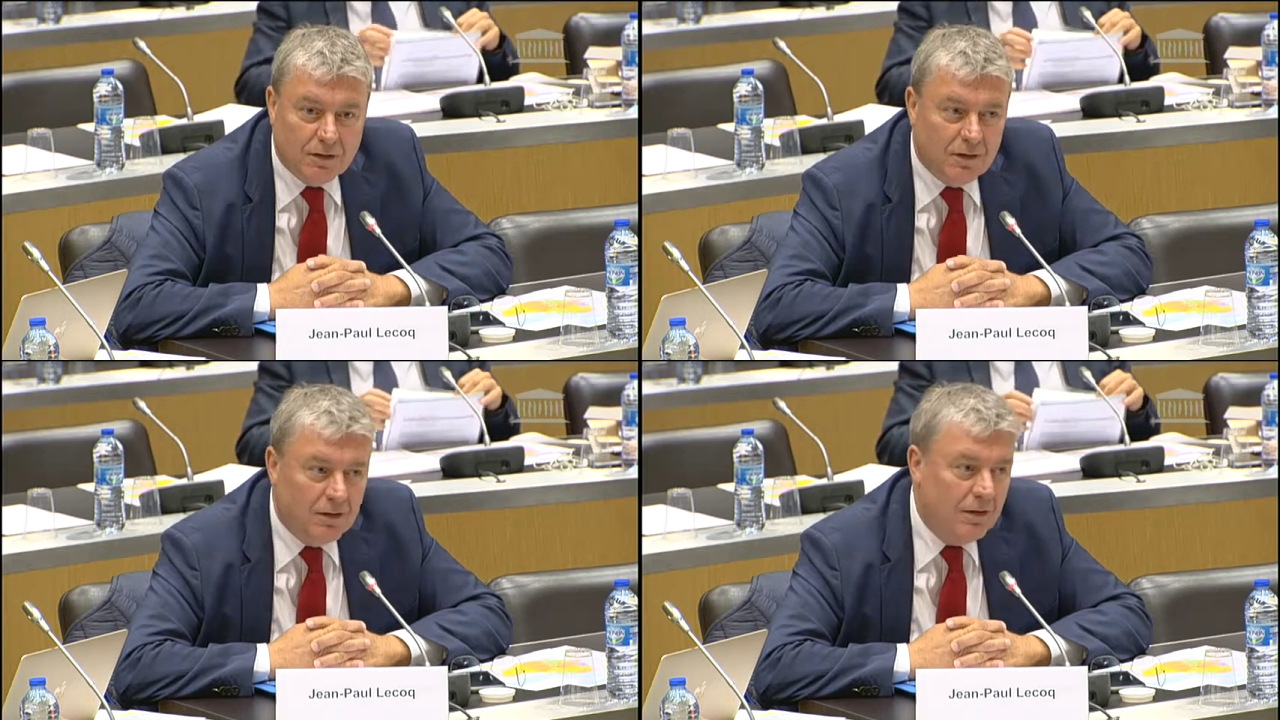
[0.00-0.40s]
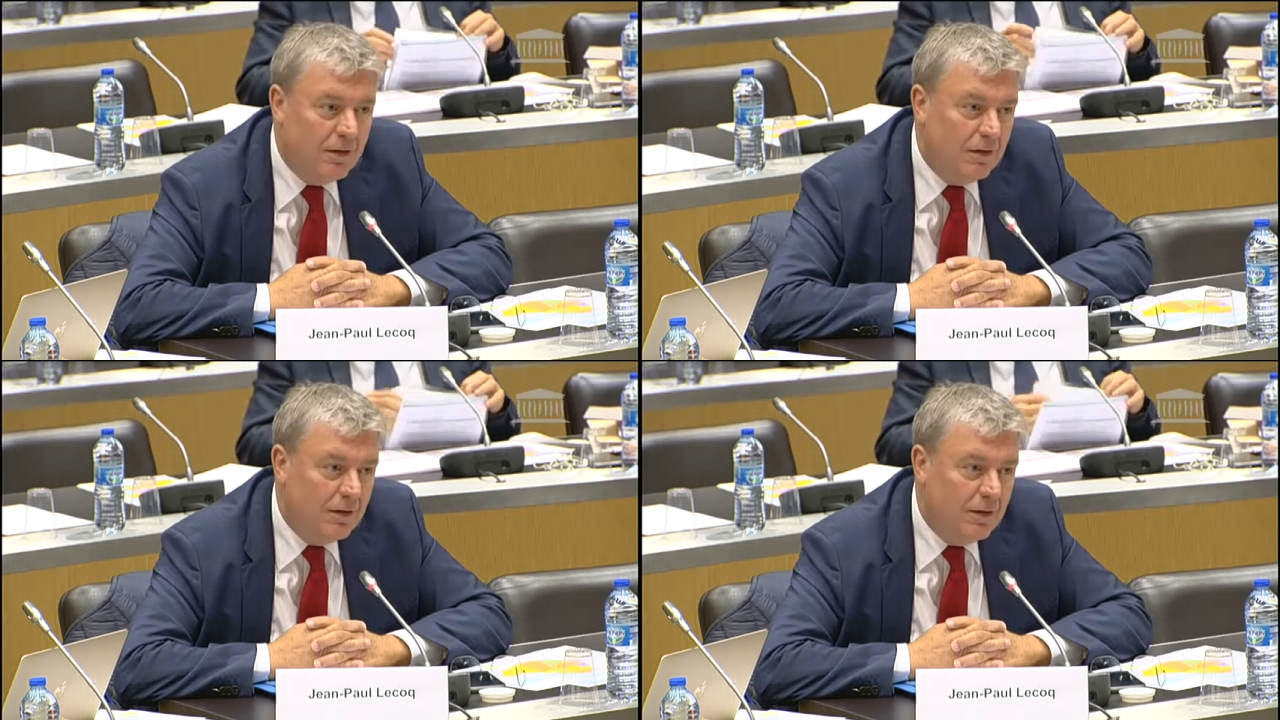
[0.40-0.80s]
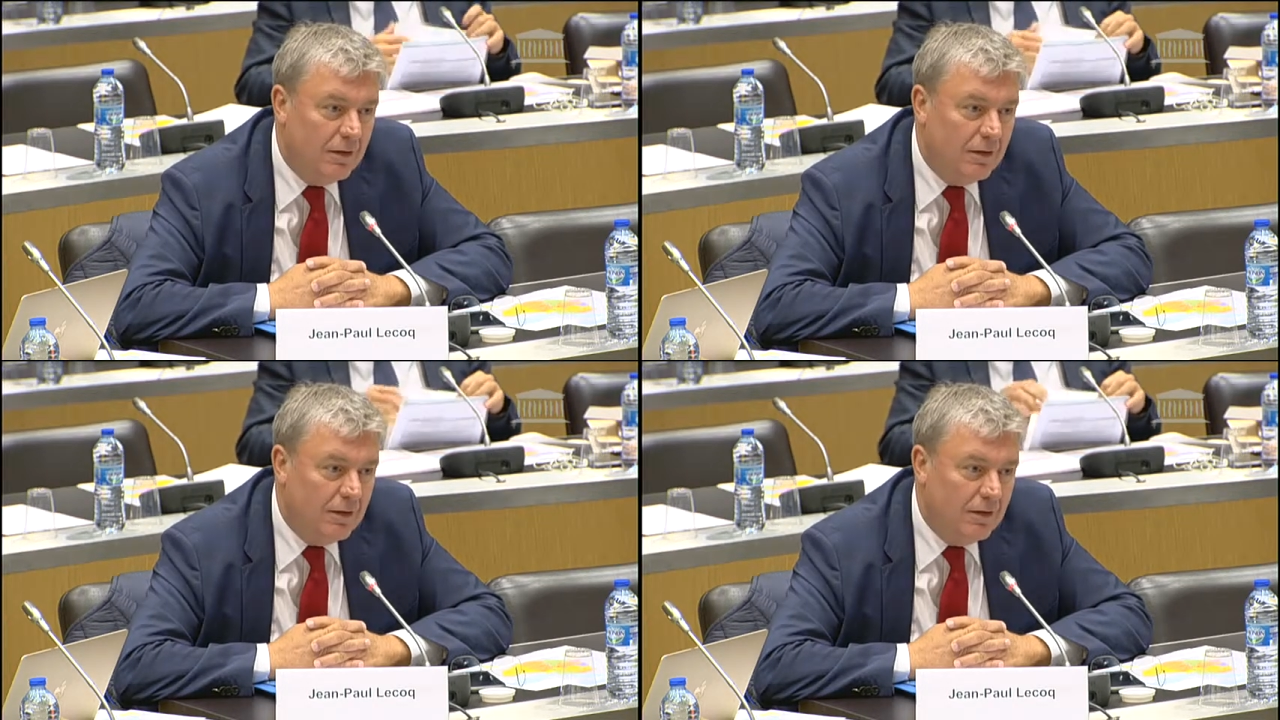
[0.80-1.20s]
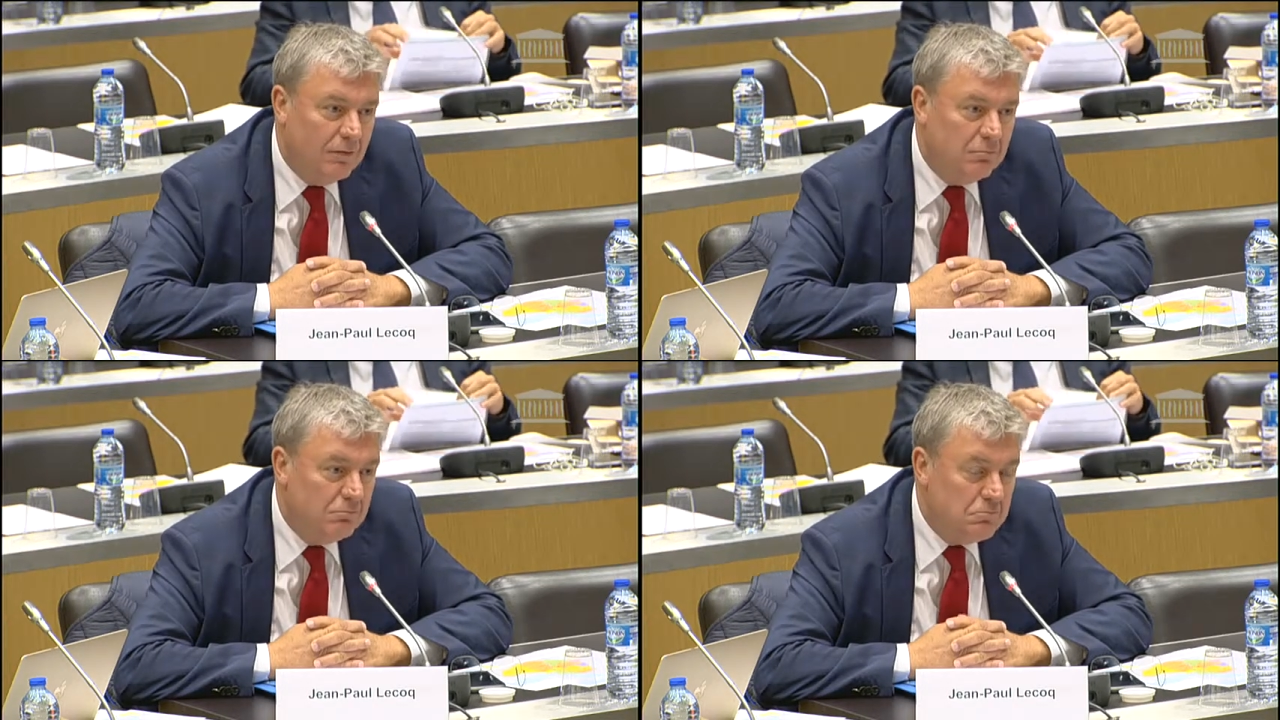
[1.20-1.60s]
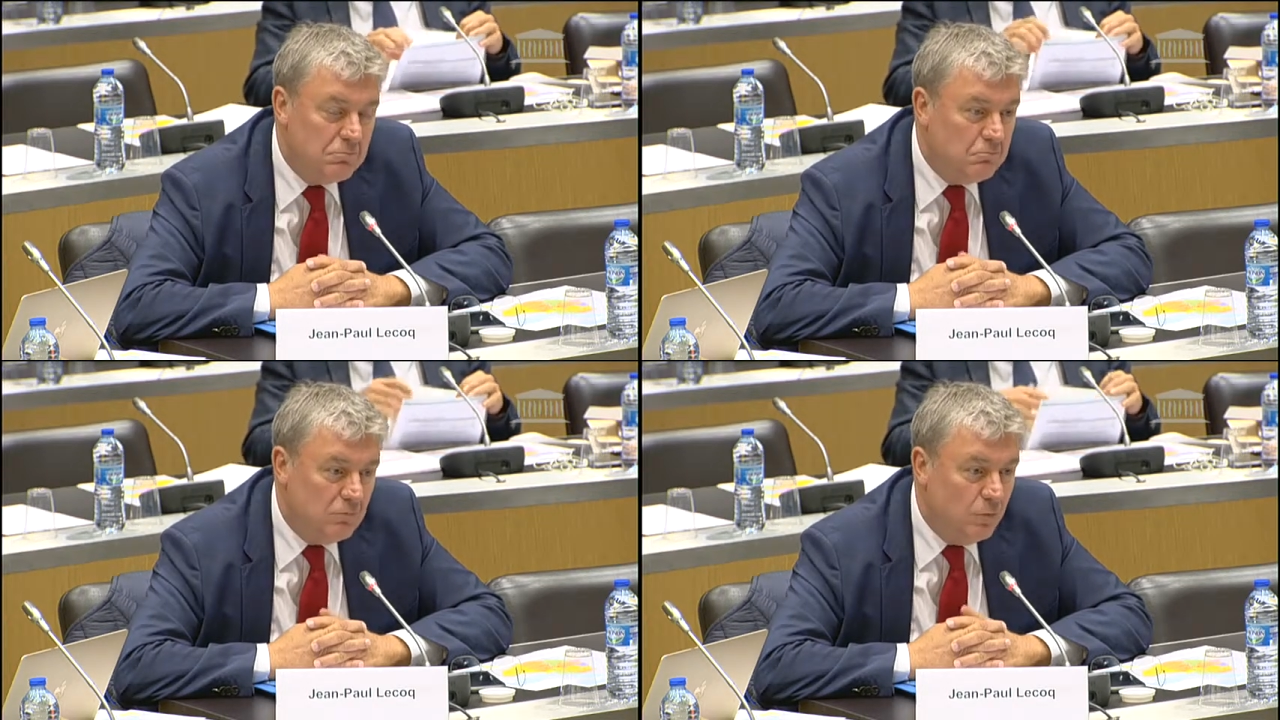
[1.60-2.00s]

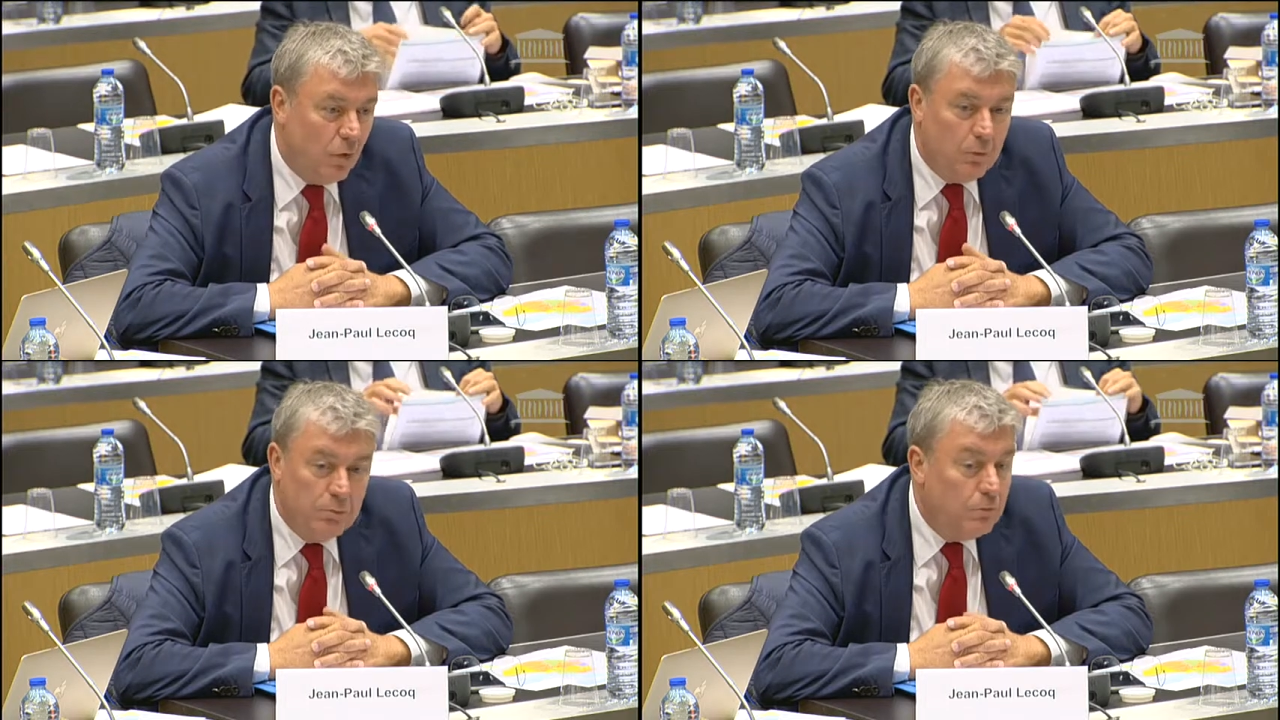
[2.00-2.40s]
vous,